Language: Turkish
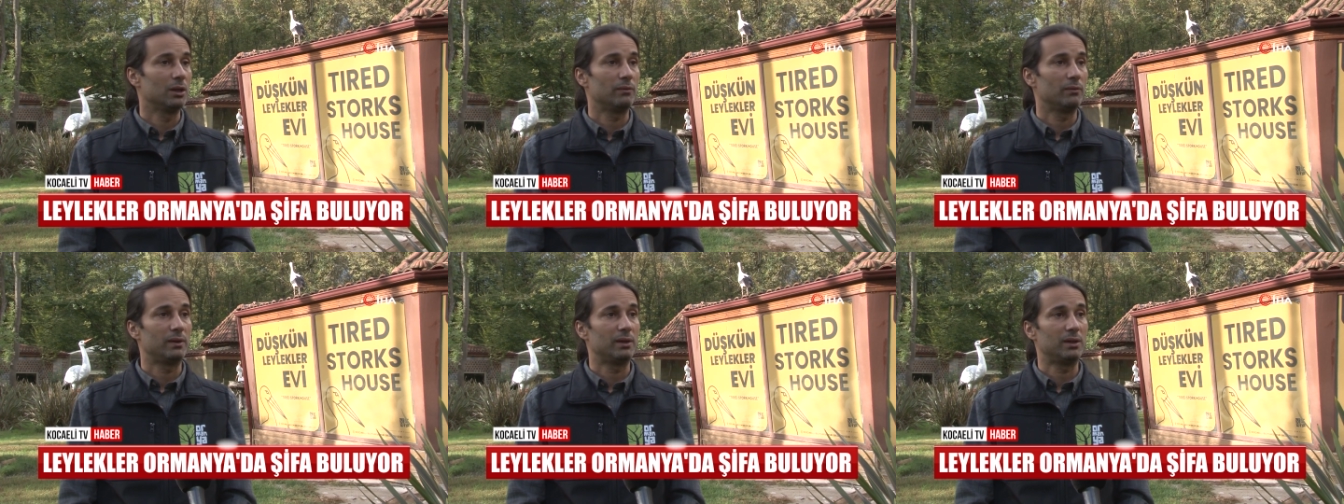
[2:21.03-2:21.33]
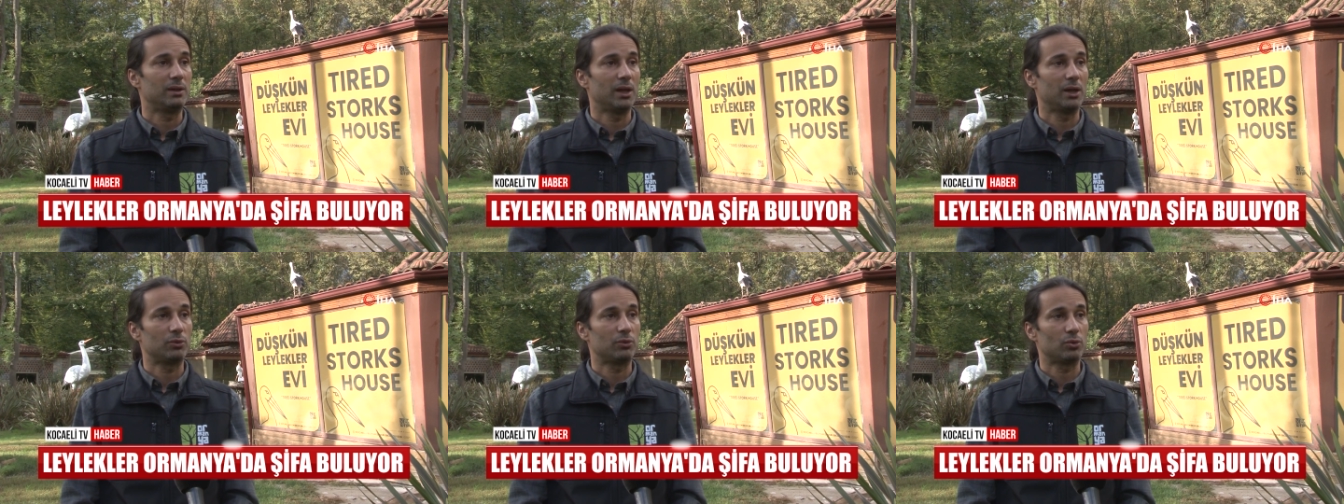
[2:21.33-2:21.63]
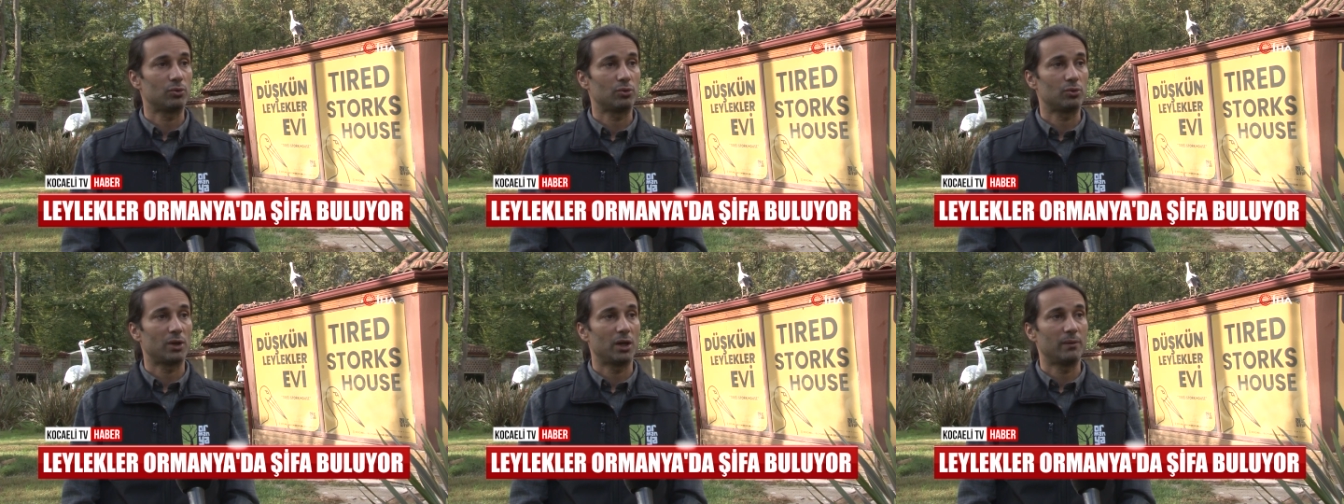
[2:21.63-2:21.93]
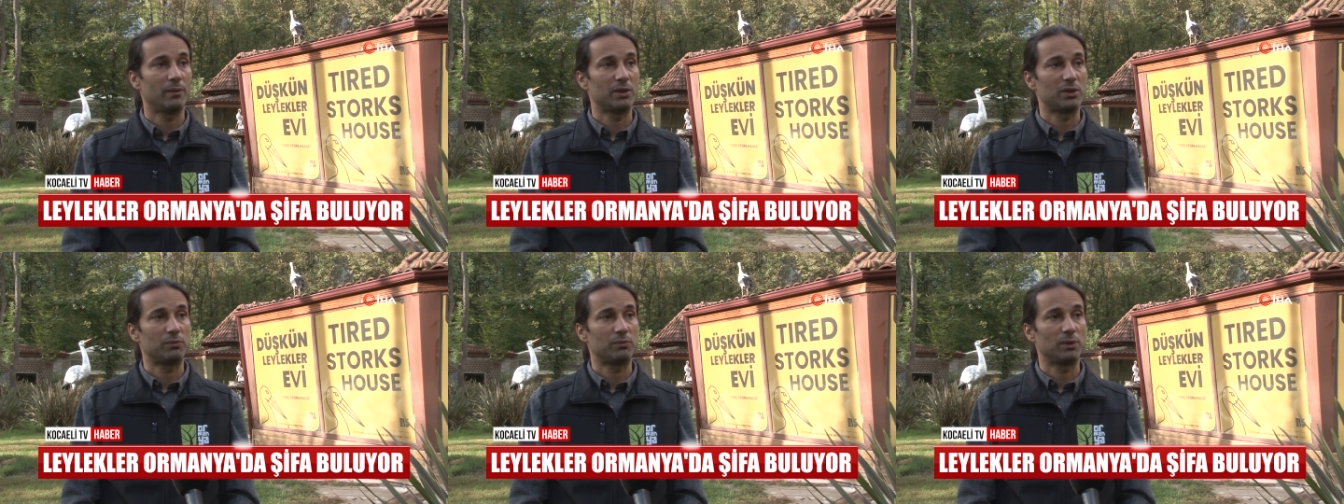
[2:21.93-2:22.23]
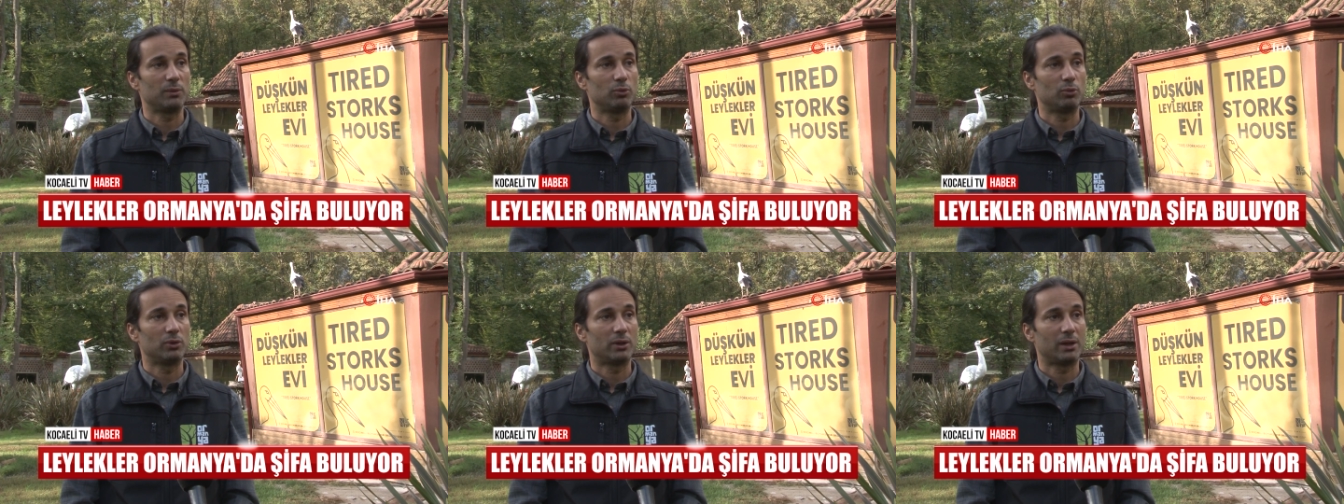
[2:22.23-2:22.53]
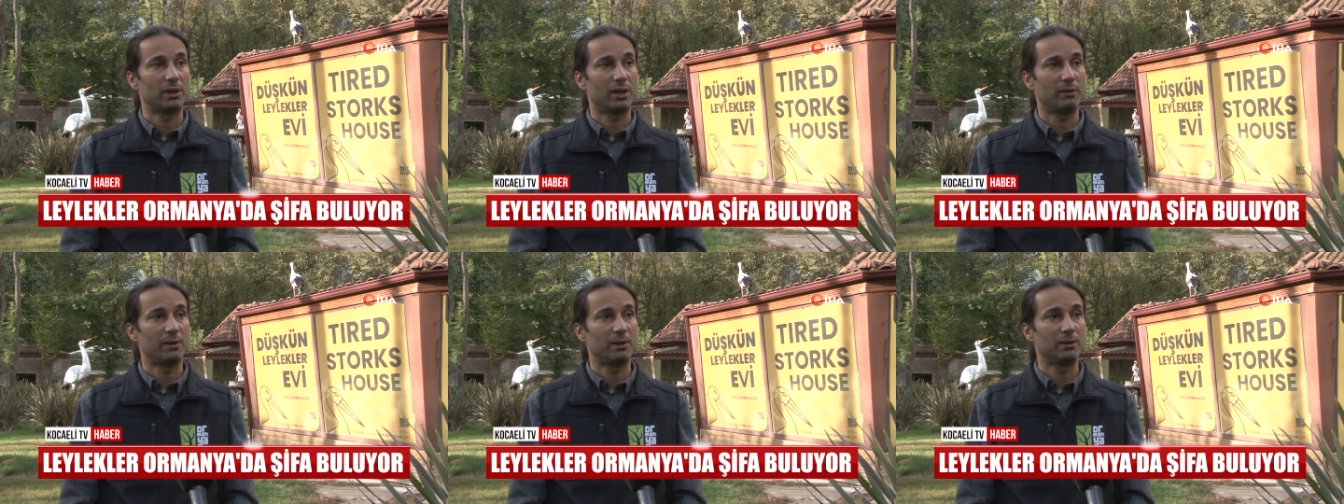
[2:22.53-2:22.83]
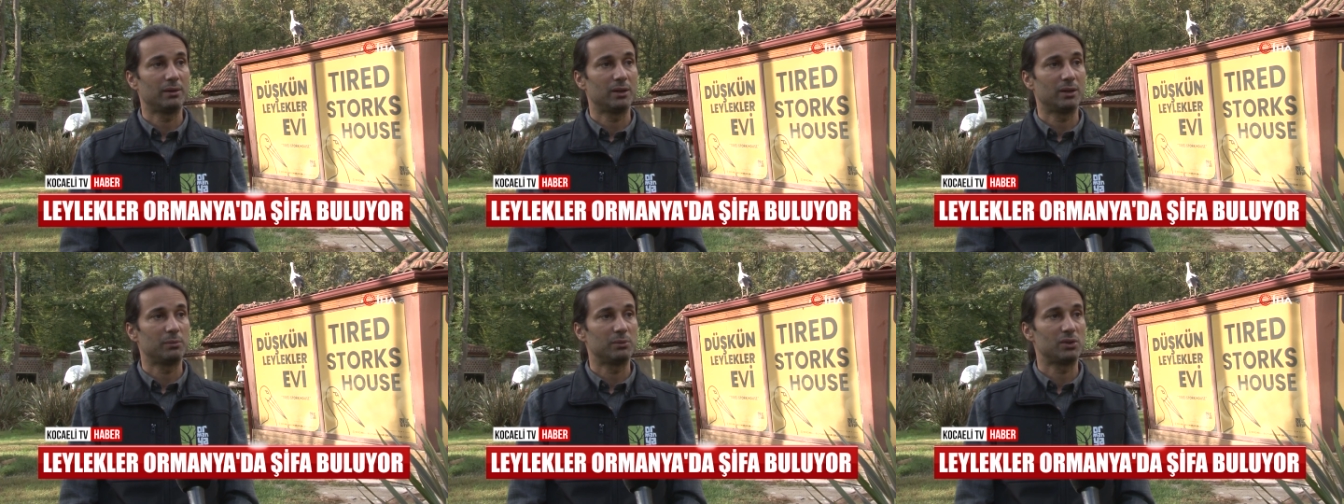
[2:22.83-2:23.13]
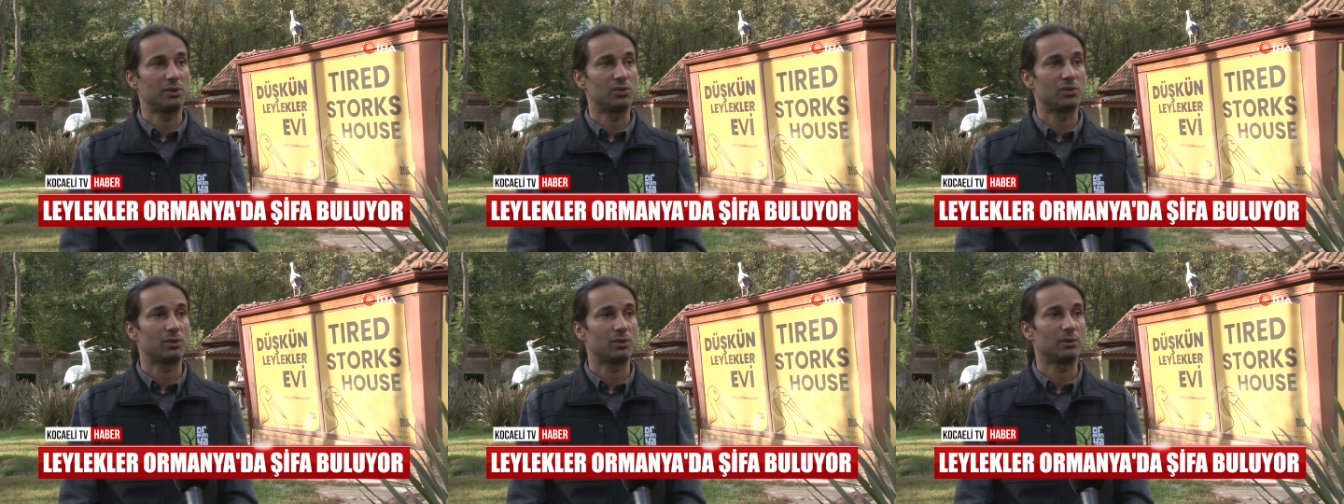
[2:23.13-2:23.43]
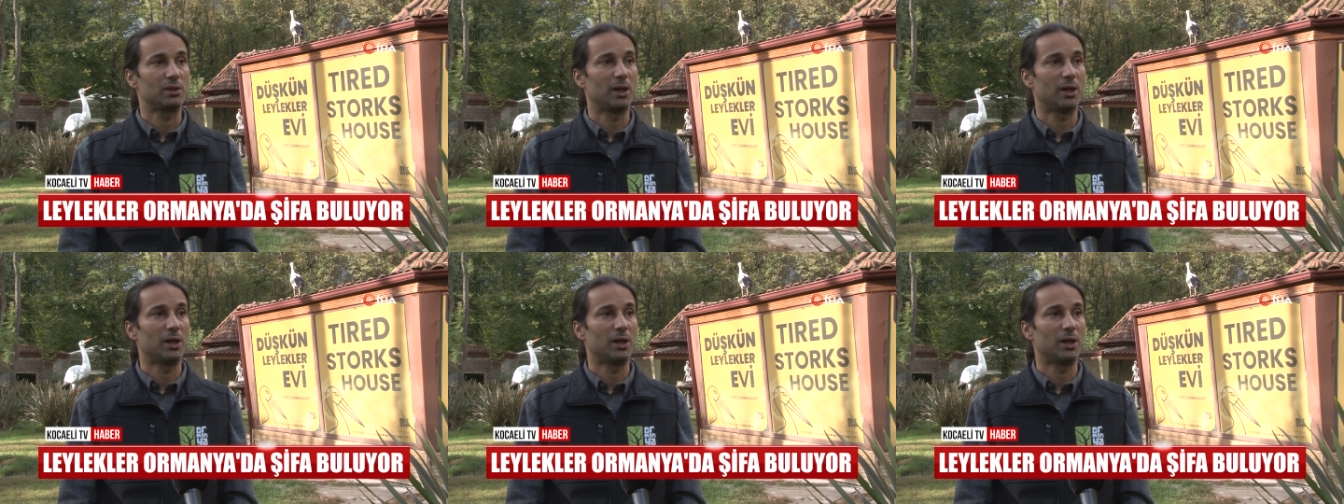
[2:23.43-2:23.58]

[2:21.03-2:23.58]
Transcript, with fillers: ve diğer çocuk hayvan çiftliğinde bulunan hayvanlarımız için